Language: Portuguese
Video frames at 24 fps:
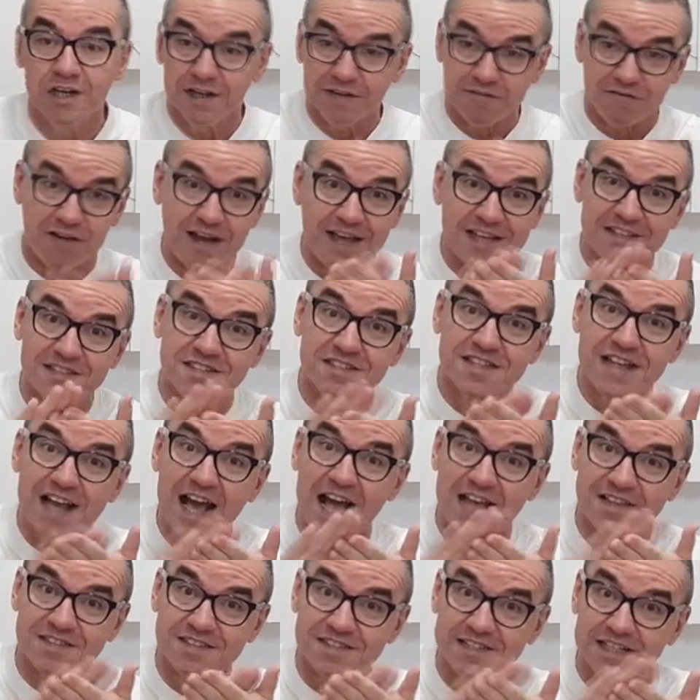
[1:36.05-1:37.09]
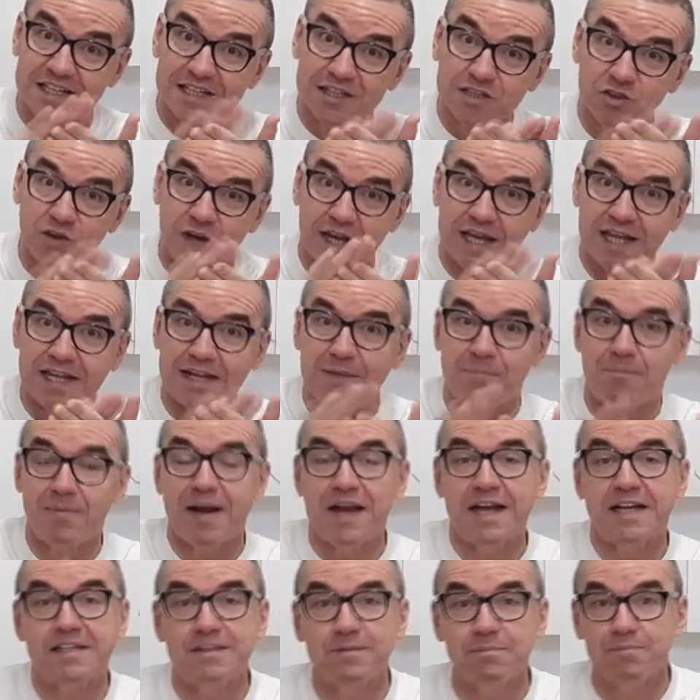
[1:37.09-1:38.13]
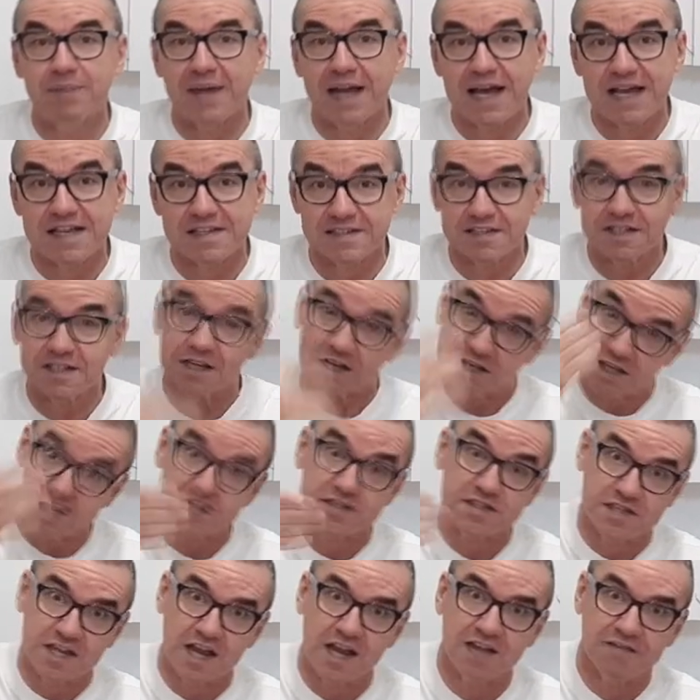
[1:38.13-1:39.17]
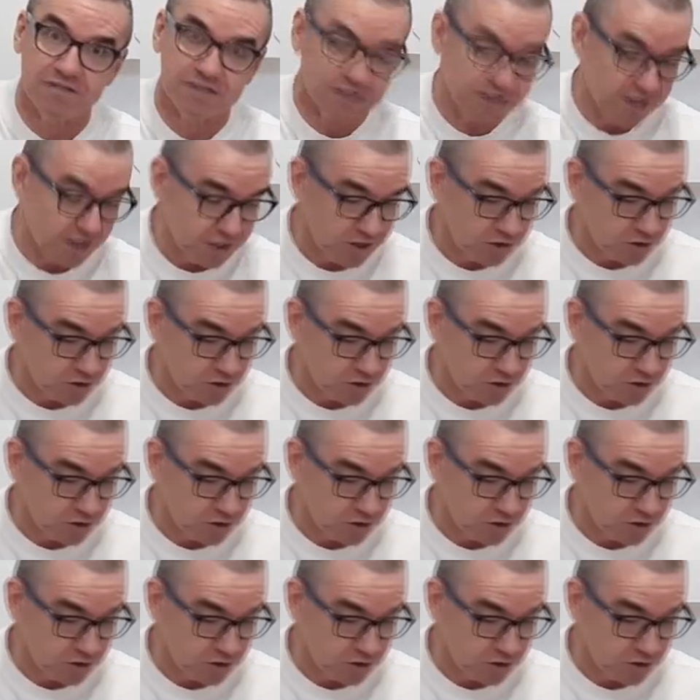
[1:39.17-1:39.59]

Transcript: vai desgastando aquela parte plástica que serve